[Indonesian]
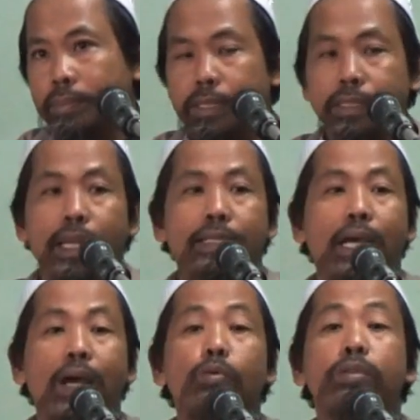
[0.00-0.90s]
Jadi
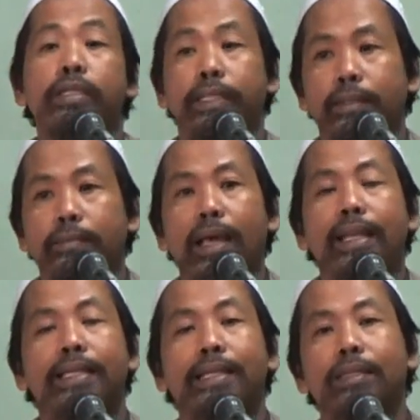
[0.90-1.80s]
ada audit.
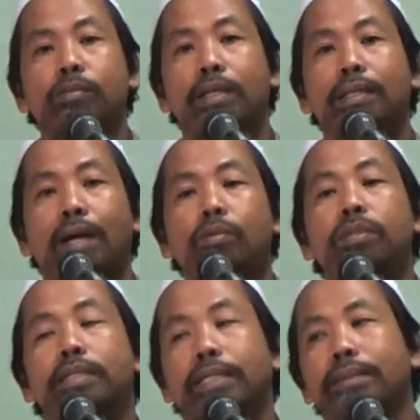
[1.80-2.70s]
Malaikat tuh ada
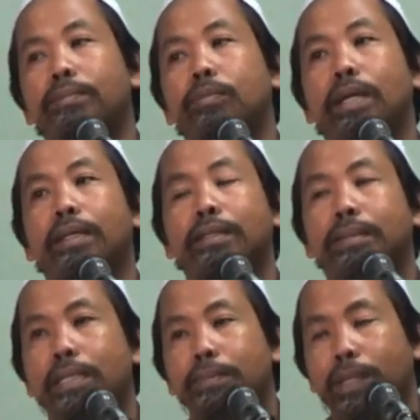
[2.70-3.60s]
audit bukan
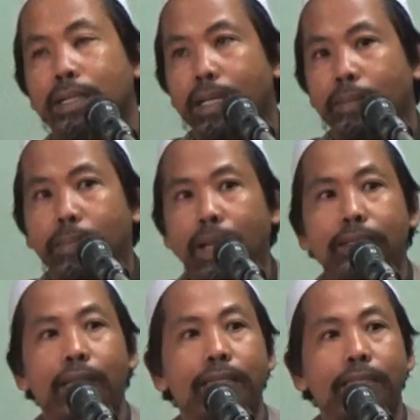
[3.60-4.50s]
daripada
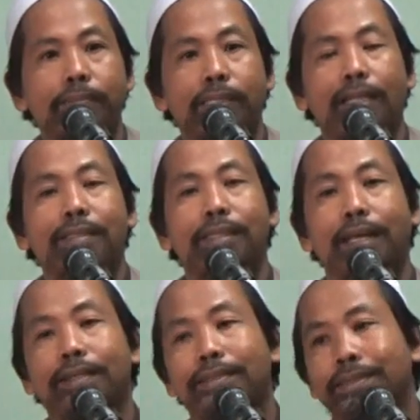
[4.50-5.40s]
Pak Dandim
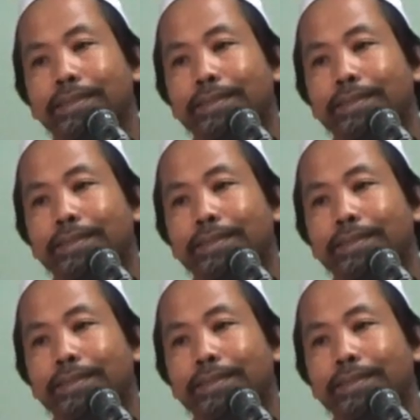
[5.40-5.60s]
saja.